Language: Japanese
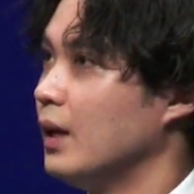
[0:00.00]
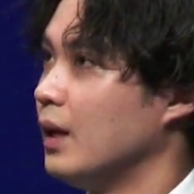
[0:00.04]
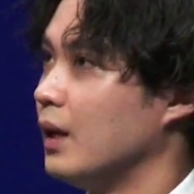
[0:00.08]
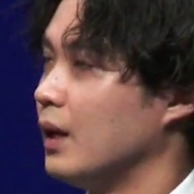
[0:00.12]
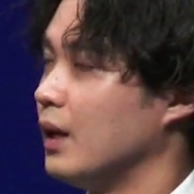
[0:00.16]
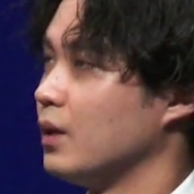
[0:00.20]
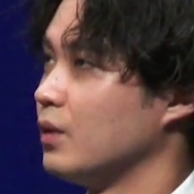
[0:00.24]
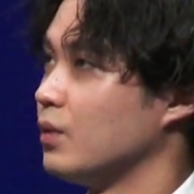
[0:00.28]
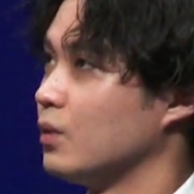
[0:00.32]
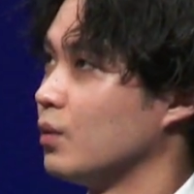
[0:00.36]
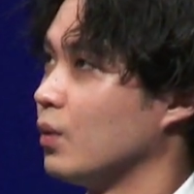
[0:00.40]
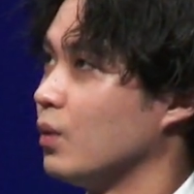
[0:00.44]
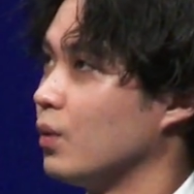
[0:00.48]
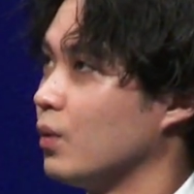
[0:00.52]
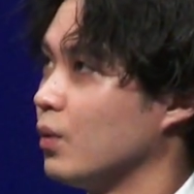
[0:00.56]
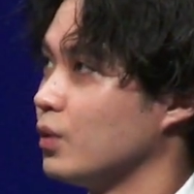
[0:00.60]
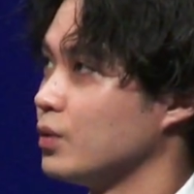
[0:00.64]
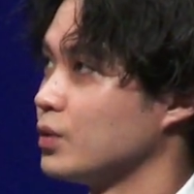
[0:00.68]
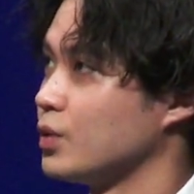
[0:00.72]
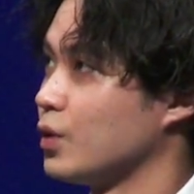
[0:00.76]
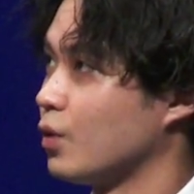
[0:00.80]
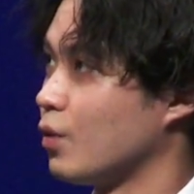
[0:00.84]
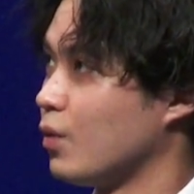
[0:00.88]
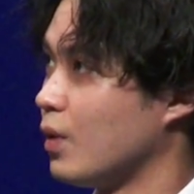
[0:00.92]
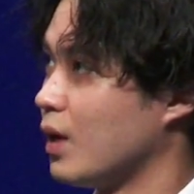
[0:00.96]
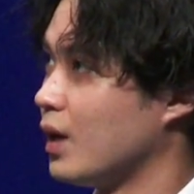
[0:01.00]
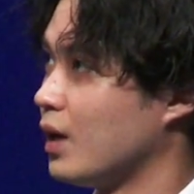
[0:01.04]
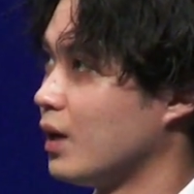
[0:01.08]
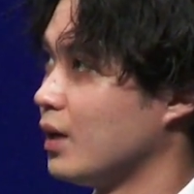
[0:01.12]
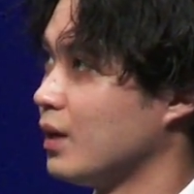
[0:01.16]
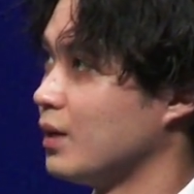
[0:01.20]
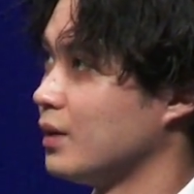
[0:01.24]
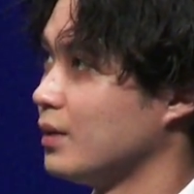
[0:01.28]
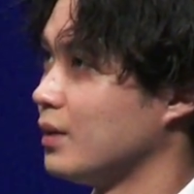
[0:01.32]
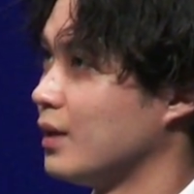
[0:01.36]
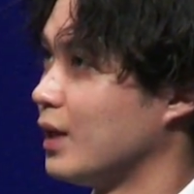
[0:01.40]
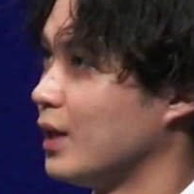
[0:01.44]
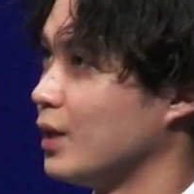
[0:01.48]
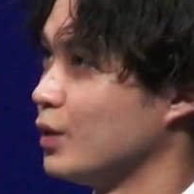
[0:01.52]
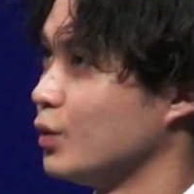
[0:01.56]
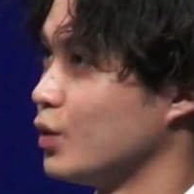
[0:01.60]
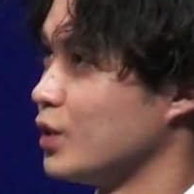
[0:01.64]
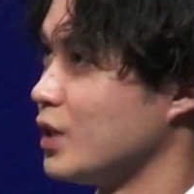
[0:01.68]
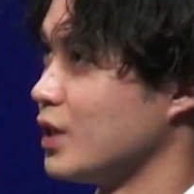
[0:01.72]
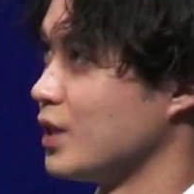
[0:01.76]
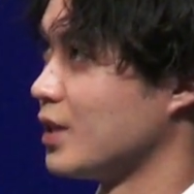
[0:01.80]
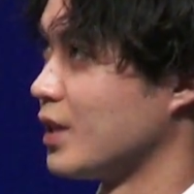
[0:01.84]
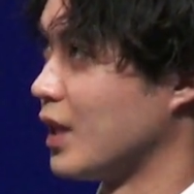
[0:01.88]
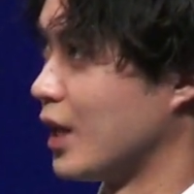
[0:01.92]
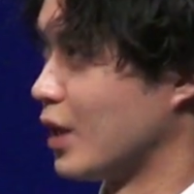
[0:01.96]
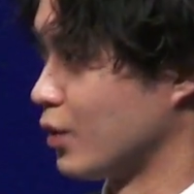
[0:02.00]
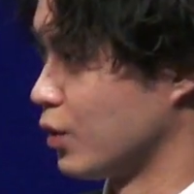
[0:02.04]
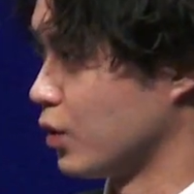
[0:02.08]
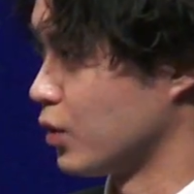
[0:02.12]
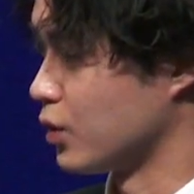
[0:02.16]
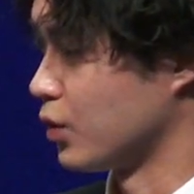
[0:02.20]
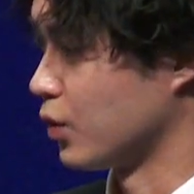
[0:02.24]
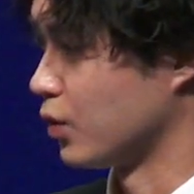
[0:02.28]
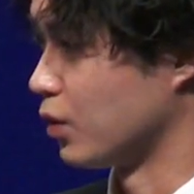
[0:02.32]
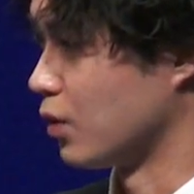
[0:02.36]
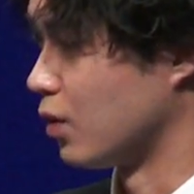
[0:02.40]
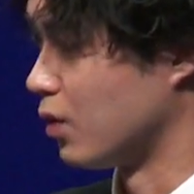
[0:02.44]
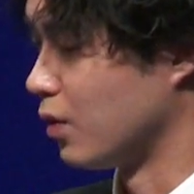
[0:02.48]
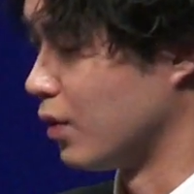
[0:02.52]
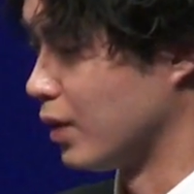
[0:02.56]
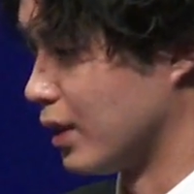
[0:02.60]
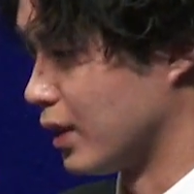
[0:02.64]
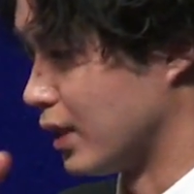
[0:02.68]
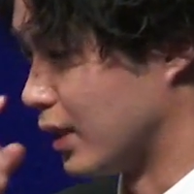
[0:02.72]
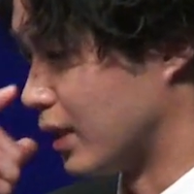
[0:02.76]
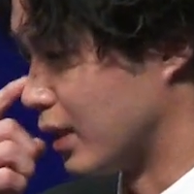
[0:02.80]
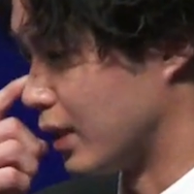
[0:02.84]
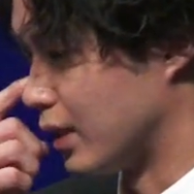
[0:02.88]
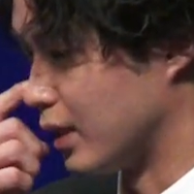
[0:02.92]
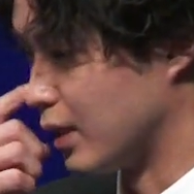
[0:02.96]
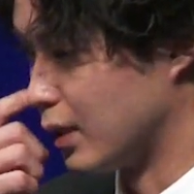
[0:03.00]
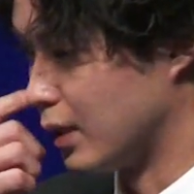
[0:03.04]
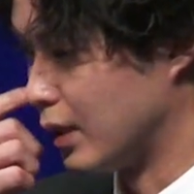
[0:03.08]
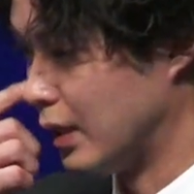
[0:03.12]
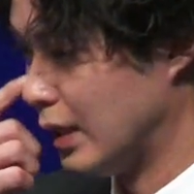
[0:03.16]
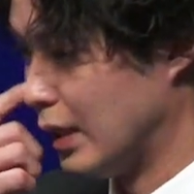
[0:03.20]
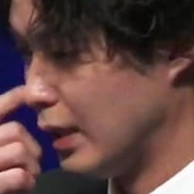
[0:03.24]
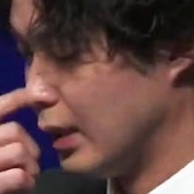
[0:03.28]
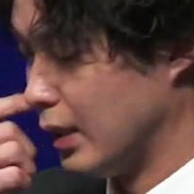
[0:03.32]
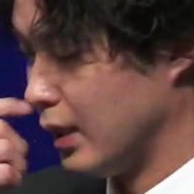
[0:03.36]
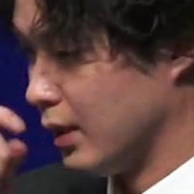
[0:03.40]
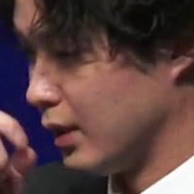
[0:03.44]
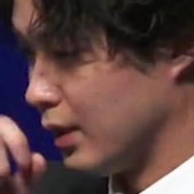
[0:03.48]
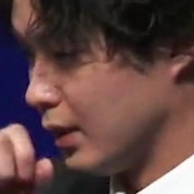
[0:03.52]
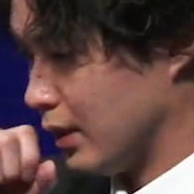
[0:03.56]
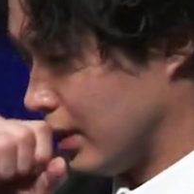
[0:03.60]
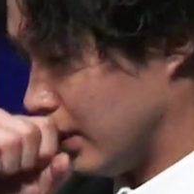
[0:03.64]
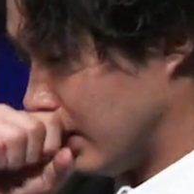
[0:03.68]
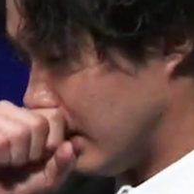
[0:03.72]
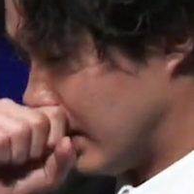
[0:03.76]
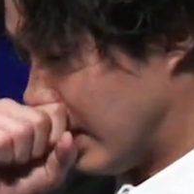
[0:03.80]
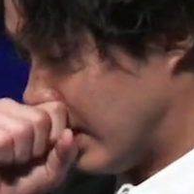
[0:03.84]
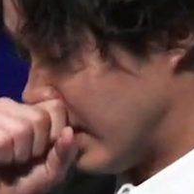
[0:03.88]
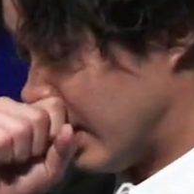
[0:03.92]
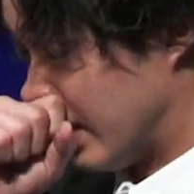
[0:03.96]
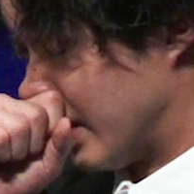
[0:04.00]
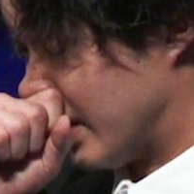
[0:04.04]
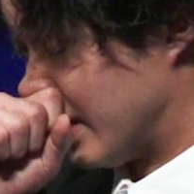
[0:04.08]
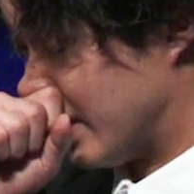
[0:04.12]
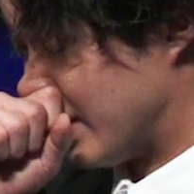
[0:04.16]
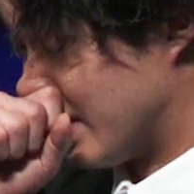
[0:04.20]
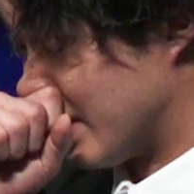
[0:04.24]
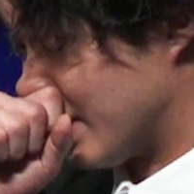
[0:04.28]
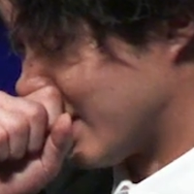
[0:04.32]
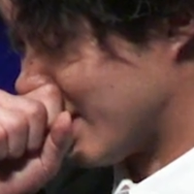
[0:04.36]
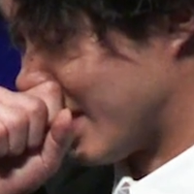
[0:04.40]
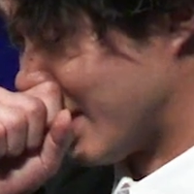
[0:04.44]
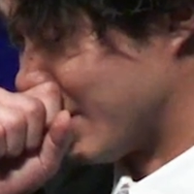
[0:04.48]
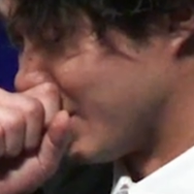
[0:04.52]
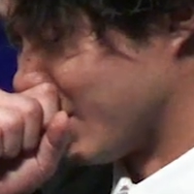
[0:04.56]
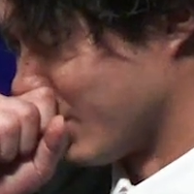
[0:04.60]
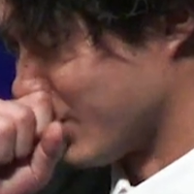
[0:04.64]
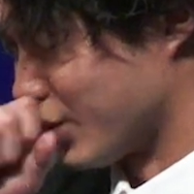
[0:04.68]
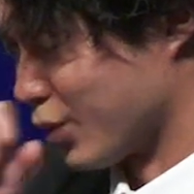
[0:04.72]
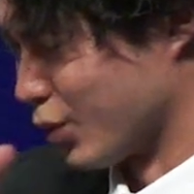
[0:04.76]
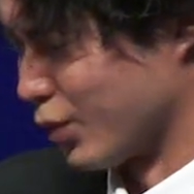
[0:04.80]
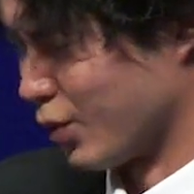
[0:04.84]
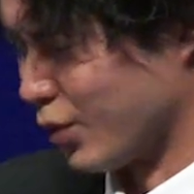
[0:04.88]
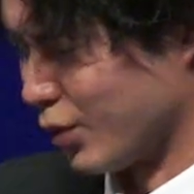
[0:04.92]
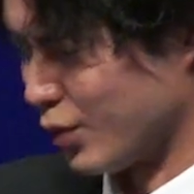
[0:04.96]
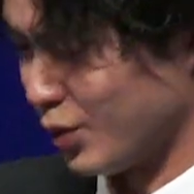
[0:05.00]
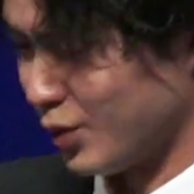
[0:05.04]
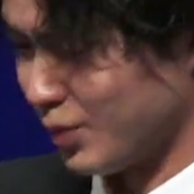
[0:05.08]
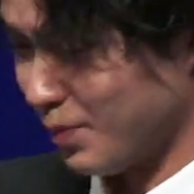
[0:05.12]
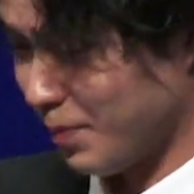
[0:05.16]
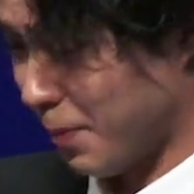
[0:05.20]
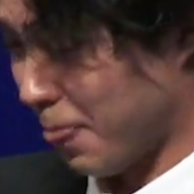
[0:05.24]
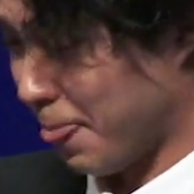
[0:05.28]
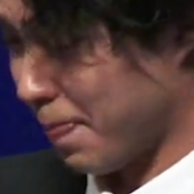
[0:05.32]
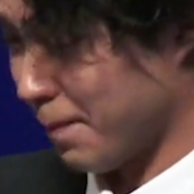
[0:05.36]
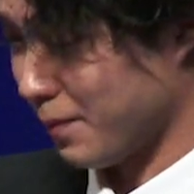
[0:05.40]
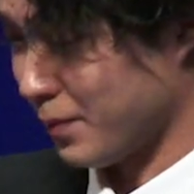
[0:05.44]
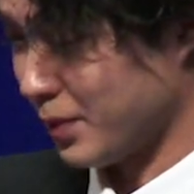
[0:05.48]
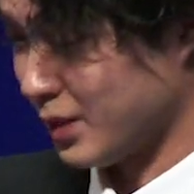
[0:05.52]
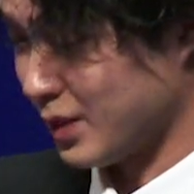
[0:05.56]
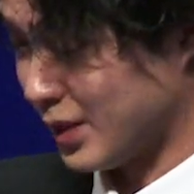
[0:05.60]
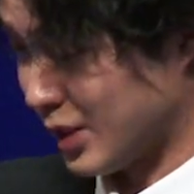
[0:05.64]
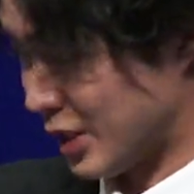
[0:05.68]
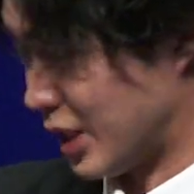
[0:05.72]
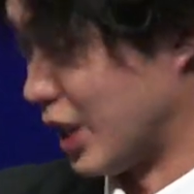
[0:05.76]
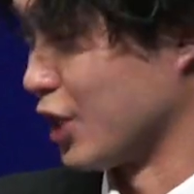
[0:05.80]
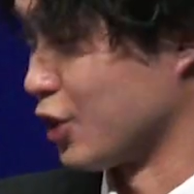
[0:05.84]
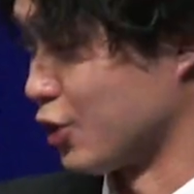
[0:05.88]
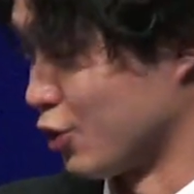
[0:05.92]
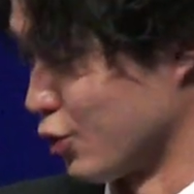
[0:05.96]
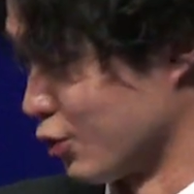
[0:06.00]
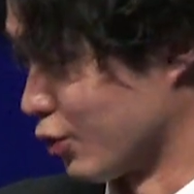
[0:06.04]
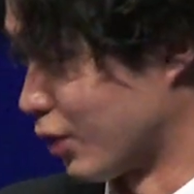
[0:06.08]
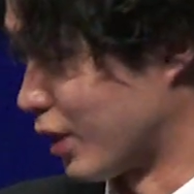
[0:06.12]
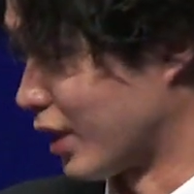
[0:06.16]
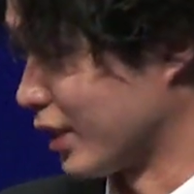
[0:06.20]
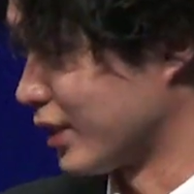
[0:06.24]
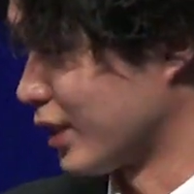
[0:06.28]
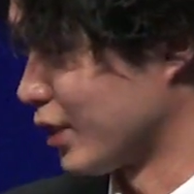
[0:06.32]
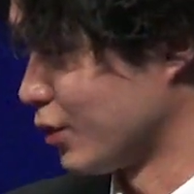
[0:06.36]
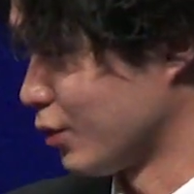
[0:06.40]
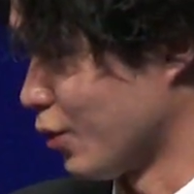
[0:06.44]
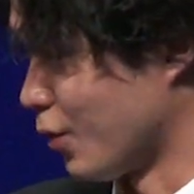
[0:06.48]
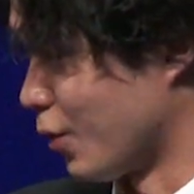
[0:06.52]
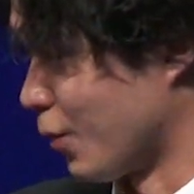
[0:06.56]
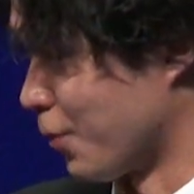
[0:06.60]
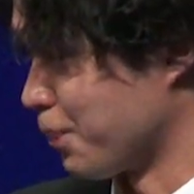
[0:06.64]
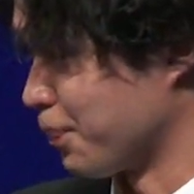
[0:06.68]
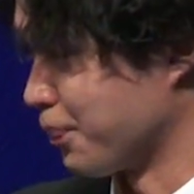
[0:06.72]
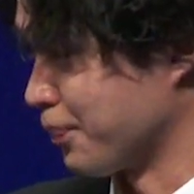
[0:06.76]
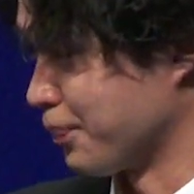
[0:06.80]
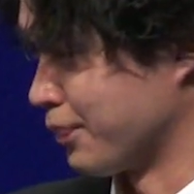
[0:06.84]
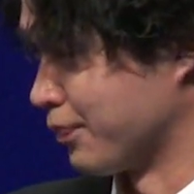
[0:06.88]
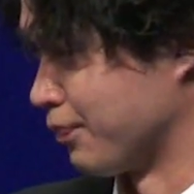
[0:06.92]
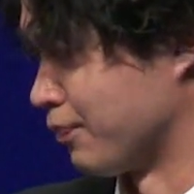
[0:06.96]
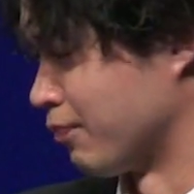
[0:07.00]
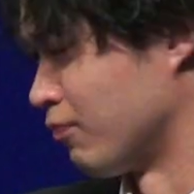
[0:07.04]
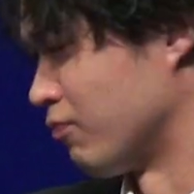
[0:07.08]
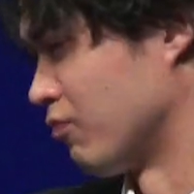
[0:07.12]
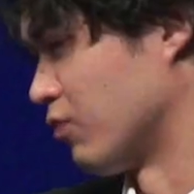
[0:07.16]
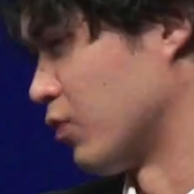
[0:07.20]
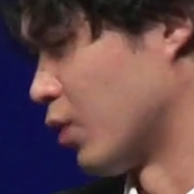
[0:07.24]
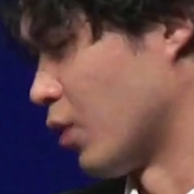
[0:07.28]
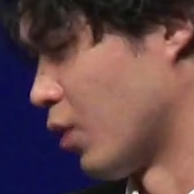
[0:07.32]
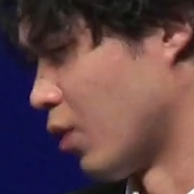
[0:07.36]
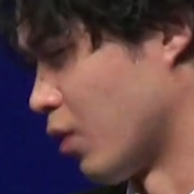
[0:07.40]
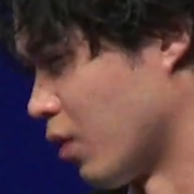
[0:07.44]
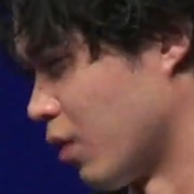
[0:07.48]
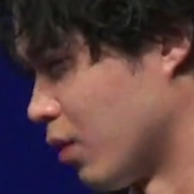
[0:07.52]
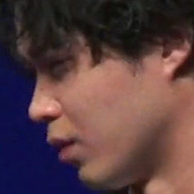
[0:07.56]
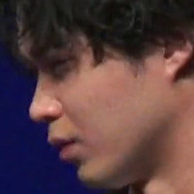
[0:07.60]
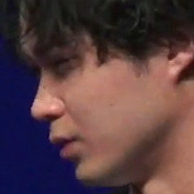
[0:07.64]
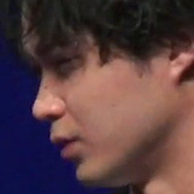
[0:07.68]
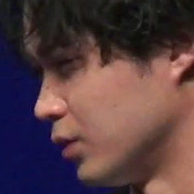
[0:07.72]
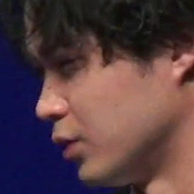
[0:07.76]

えーと、とそこはあの実際のその、えーえー、実際のその死刑囚の方のうんと